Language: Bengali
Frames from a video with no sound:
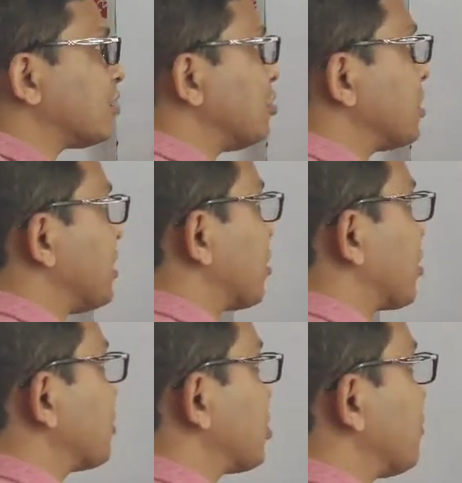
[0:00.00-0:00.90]
তো
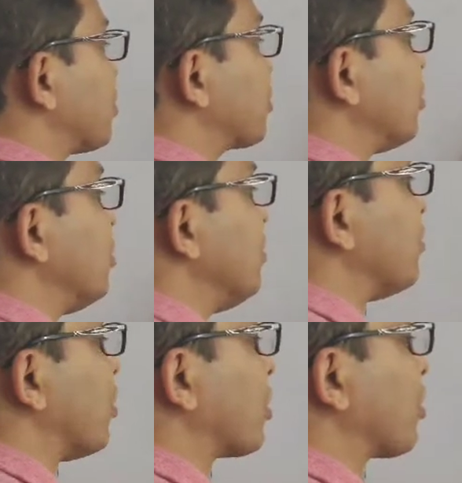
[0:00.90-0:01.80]
কীরকম সম্পর্ক
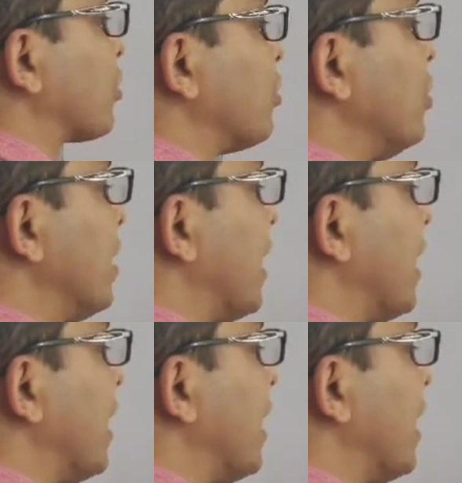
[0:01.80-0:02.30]
মনে করো